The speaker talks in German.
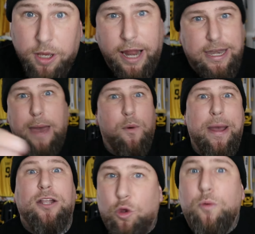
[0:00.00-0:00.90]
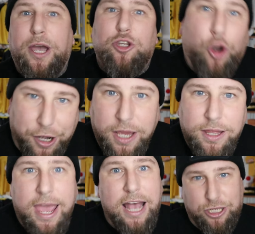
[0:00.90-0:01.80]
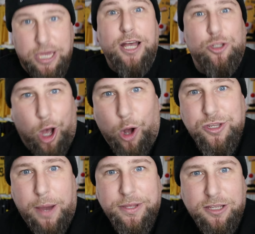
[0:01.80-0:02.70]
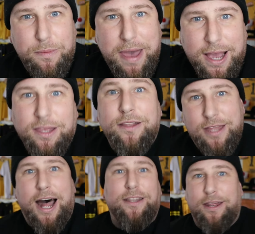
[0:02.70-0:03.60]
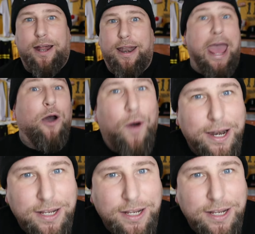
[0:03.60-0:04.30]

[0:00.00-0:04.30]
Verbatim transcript: In dem Moment übrigens noch nicht, erst hier zu Hause habe ich das bemerkt, da hat er dann Arrow